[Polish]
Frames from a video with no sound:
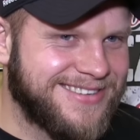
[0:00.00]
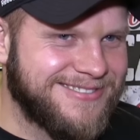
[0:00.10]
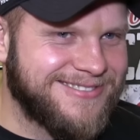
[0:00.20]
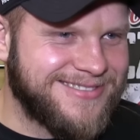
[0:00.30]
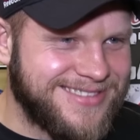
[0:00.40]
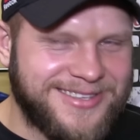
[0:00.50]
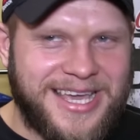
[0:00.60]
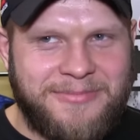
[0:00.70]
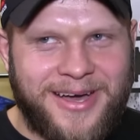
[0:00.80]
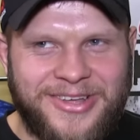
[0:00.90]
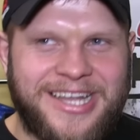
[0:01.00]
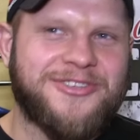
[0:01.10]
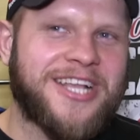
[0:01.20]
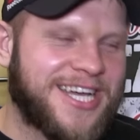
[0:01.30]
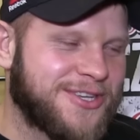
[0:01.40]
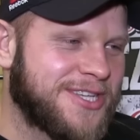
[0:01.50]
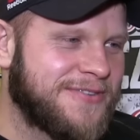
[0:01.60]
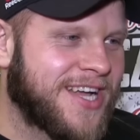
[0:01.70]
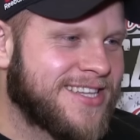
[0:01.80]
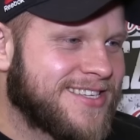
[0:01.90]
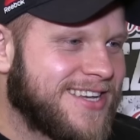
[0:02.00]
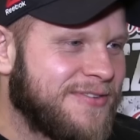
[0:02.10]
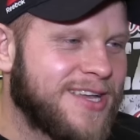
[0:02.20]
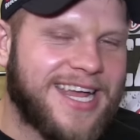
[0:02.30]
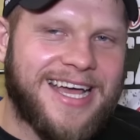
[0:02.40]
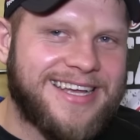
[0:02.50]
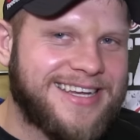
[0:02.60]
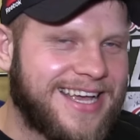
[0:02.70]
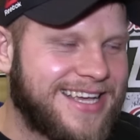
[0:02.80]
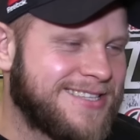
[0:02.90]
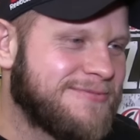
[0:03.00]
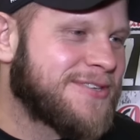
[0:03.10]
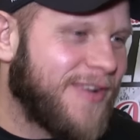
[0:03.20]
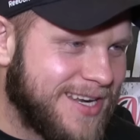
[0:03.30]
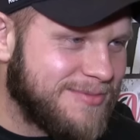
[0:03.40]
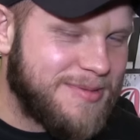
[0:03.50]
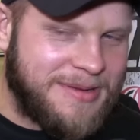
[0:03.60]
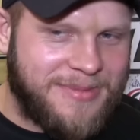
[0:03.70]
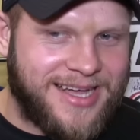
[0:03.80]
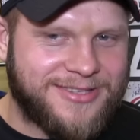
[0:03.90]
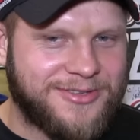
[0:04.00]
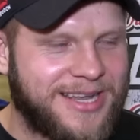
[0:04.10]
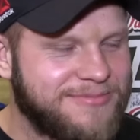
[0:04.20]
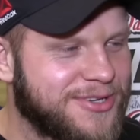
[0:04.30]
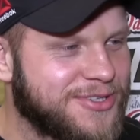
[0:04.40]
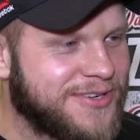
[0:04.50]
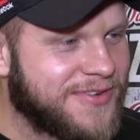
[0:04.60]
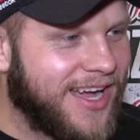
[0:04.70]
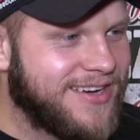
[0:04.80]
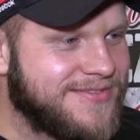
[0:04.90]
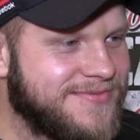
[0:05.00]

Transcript: No, no nie ma, no ale to taka rozrywka też. Dla fana, ja jestem też fanem MMA, to dla mnie rozrywka.